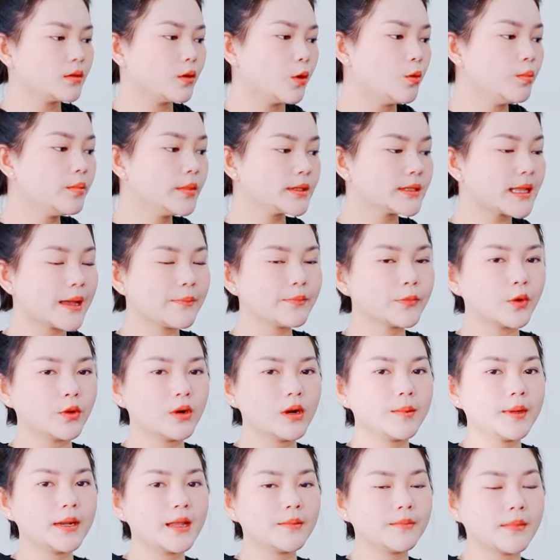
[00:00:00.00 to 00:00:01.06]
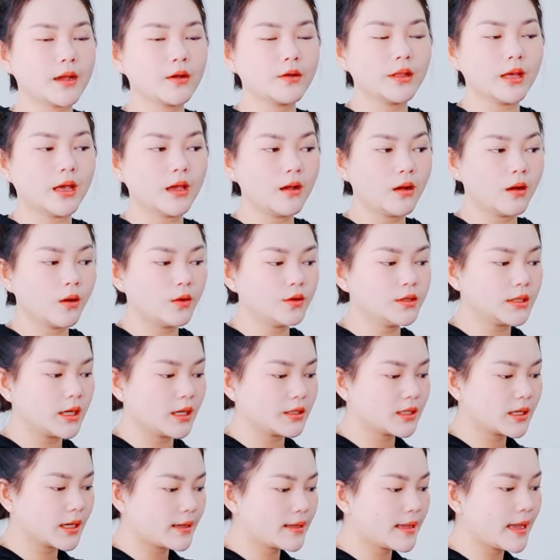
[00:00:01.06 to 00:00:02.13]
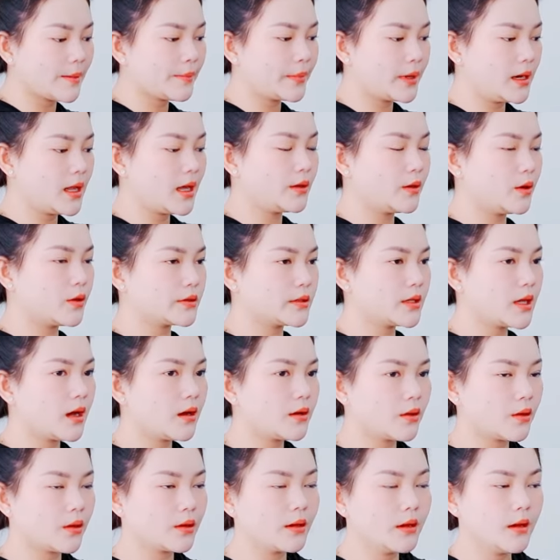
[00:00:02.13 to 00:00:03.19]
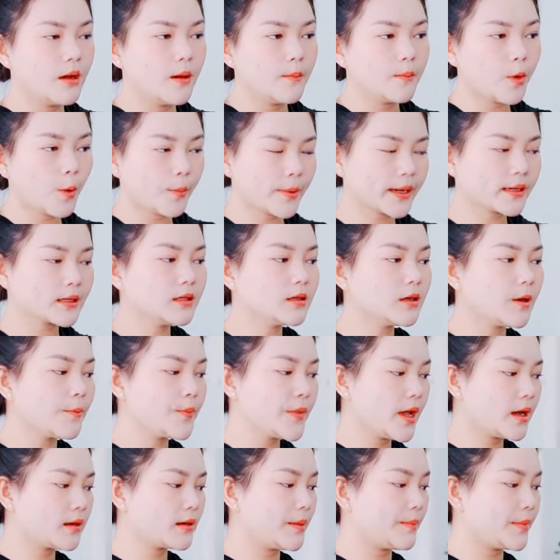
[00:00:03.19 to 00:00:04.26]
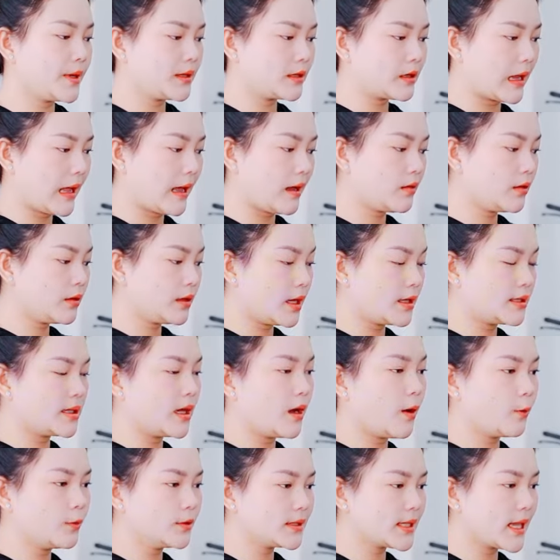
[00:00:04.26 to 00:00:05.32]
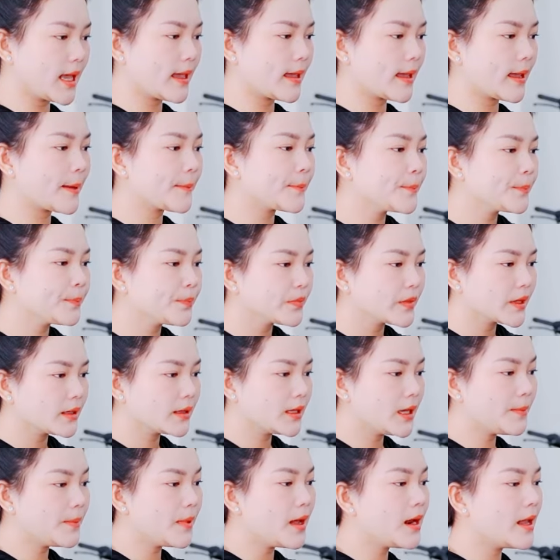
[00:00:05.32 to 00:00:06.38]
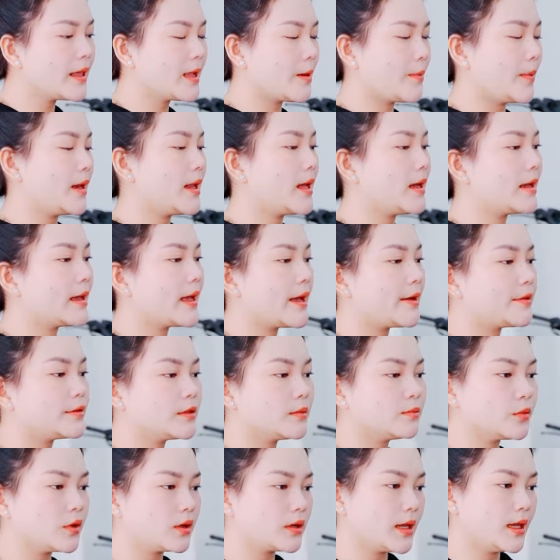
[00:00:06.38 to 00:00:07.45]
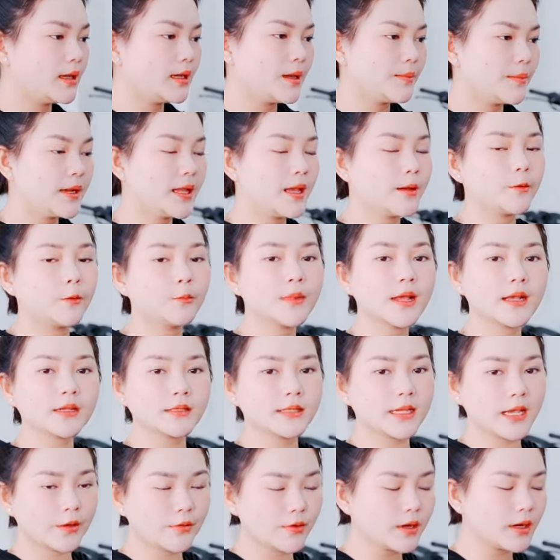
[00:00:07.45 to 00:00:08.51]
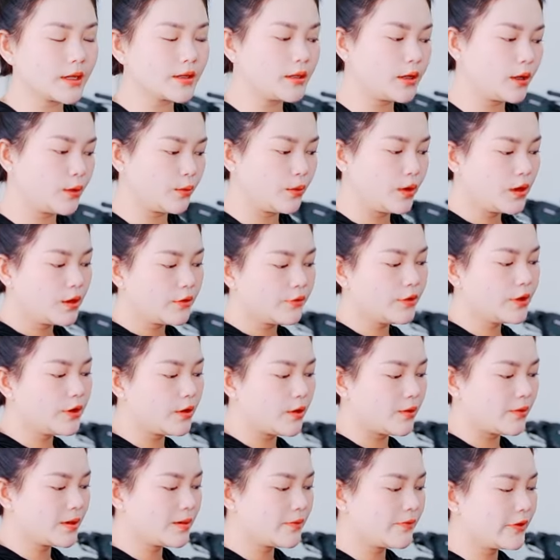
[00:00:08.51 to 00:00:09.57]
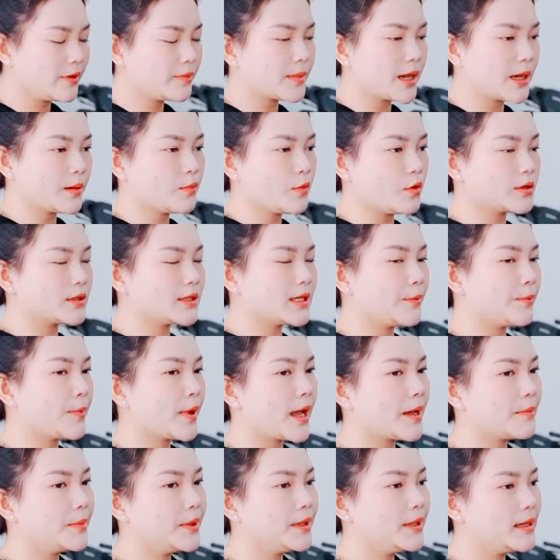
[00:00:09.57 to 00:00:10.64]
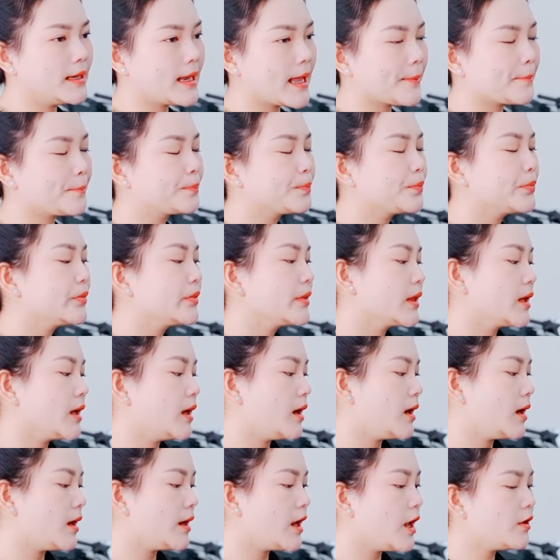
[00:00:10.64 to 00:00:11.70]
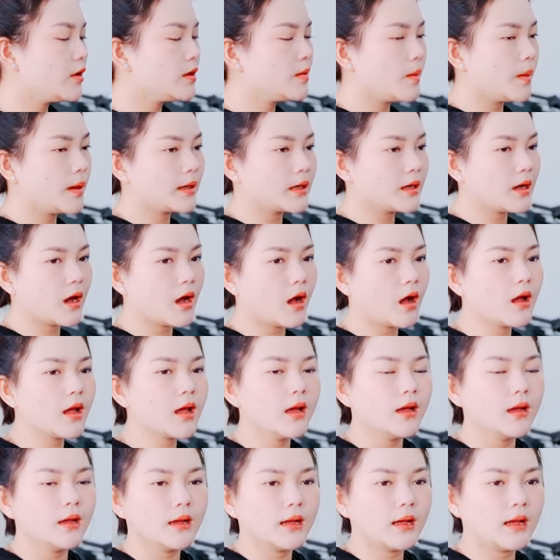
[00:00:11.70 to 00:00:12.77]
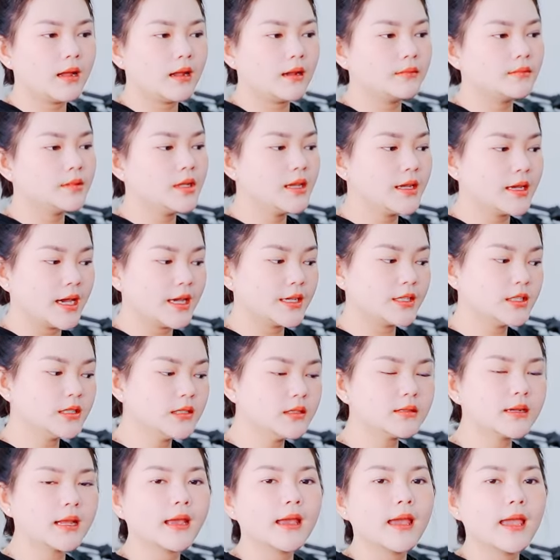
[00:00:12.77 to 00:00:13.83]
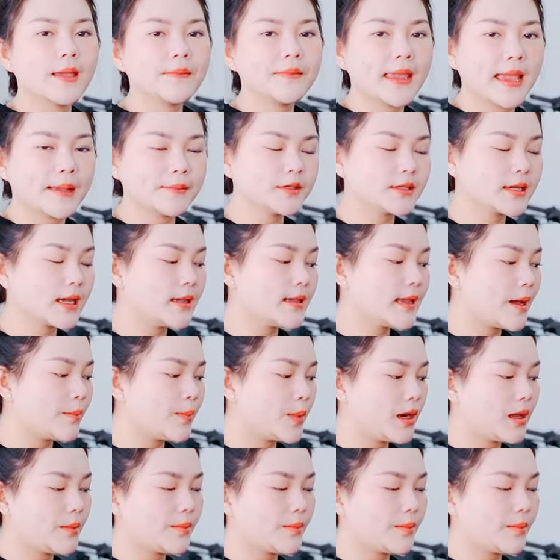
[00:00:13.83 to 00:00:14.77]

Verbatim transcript: Đủ 18 tuổi là bên em đã có thể hỗ trợ cho cả nhà mình lên hồ sơ rồi. Một căn cước công dân là mình đã có thể sở hữu xe ha. Tiếp đến là dòng SH cao, trong tuần lễ này bên em cũng đang sale rất là nhiều. Ví dụ như phiên bản 125, nếu như mình có liên hệ trước nè, em giảm cho cả nhà mình